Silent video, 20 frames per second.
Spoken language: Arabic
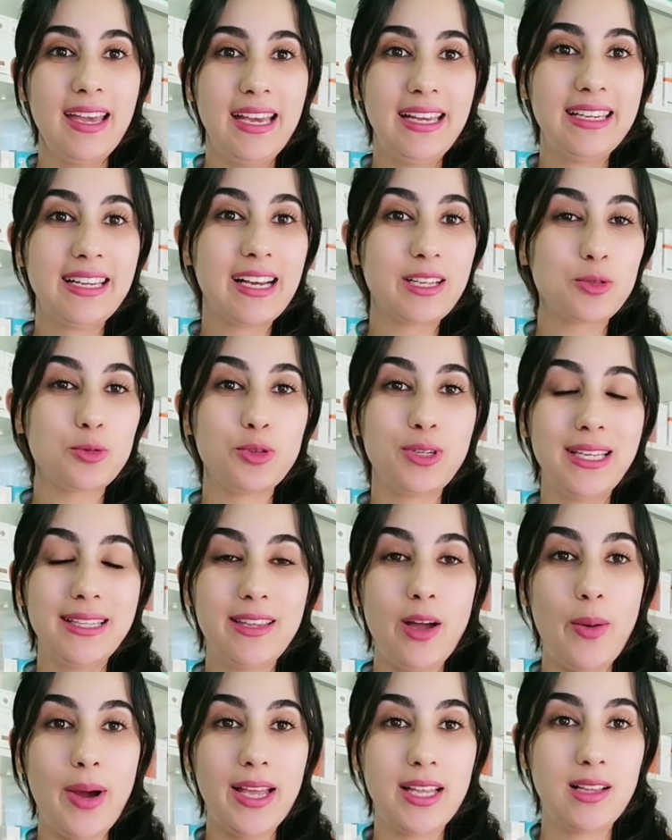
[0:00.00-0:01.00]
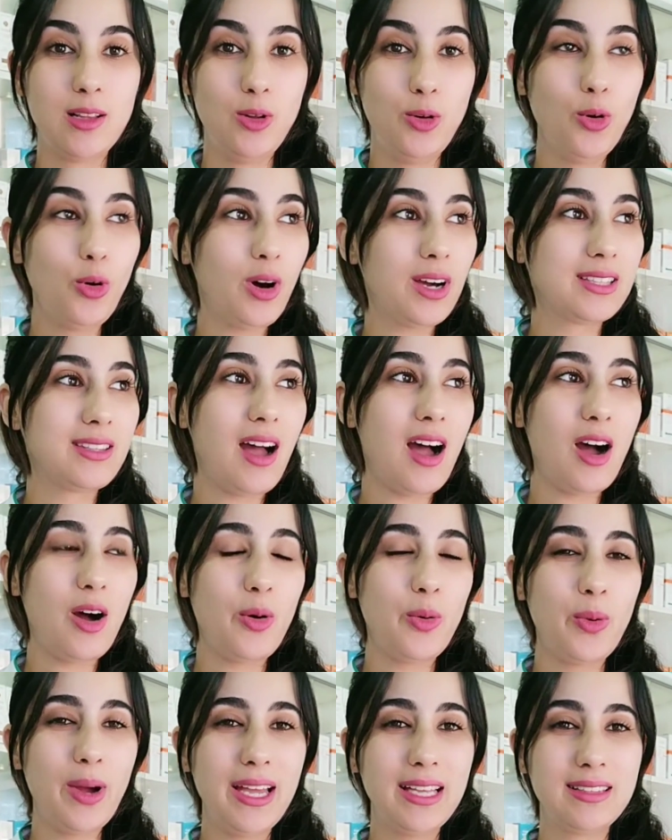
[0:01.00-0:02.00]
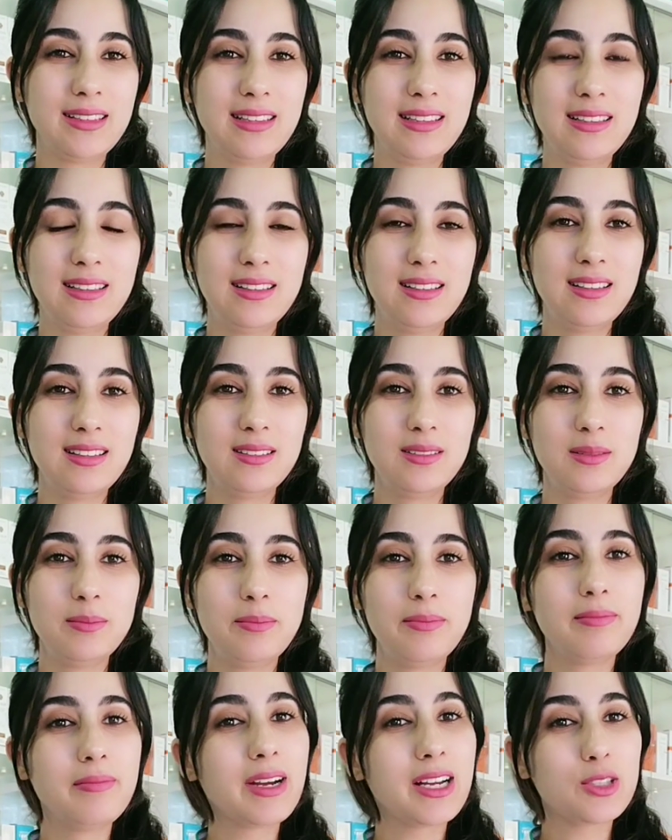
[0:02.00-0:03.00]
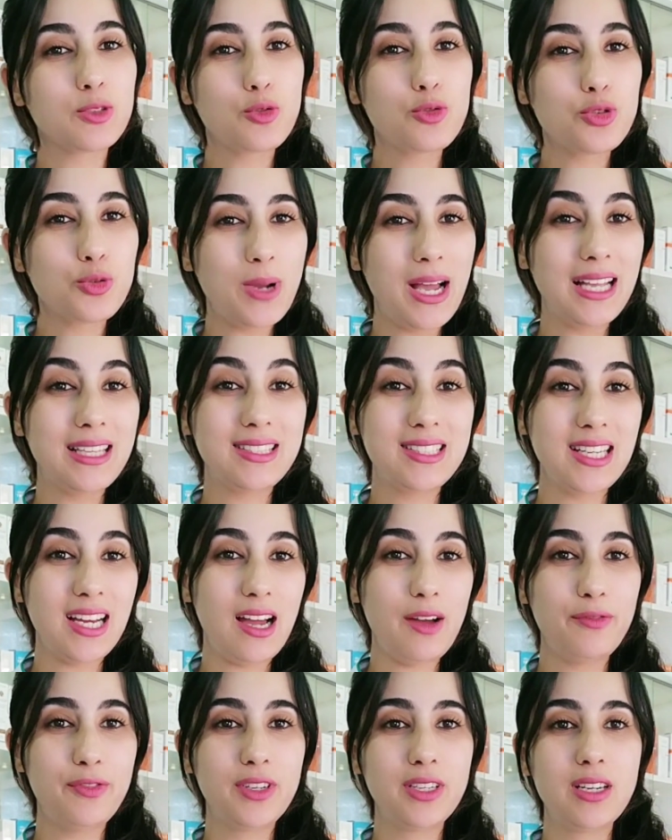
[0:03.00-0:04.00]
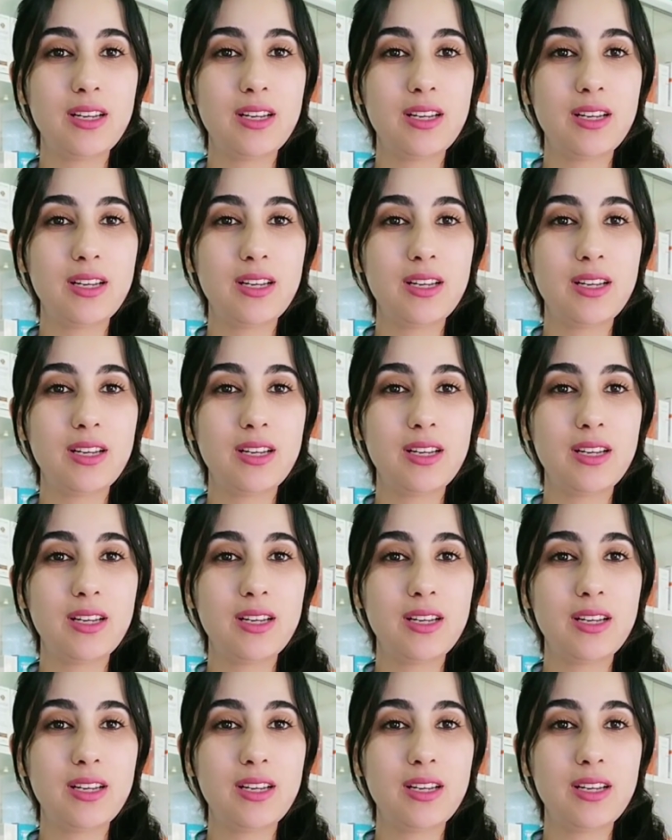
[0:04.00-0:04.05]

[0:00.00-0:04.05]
يعني كتكون عندها واحد العقده واحد ما كتكونش واحد الثقه في